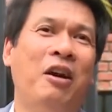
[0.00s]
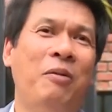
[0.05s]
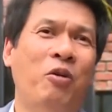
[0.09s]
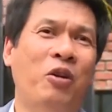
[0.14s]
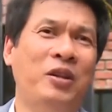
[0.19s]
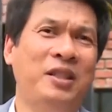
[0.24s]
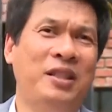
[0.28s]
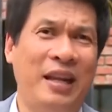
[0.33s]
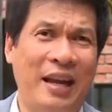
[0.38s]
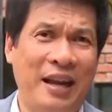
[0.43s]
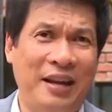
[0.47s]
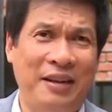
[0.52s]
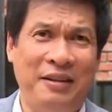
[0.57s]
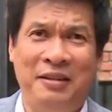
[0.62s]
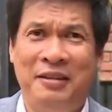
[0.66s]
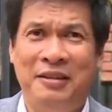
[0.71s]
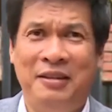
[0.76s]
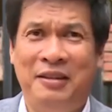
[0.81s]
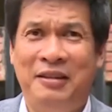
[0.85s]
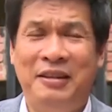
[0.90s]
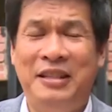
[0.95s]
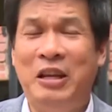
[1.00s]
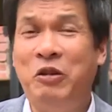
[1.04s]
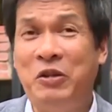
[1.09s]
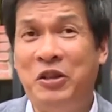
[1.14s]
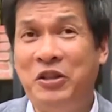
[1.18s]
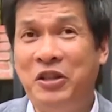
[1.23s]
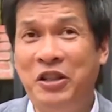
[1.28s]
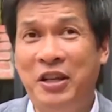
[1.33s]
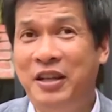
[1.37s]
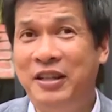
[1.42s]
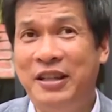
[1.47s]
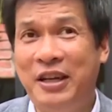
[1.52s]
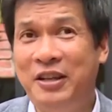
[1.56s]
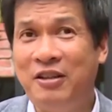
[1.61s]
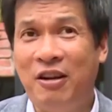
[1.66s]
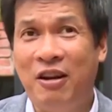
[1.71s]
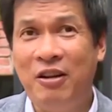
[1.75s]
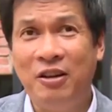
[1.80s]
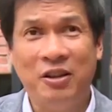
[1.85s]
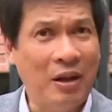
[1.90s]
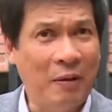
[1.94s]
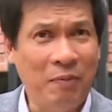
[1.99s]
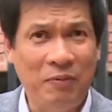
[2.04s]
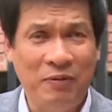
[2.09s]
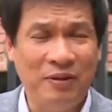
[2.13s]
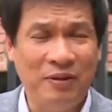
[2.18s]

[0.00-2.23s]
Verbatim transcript: có một cái sàn giao dịch riêng trên các startup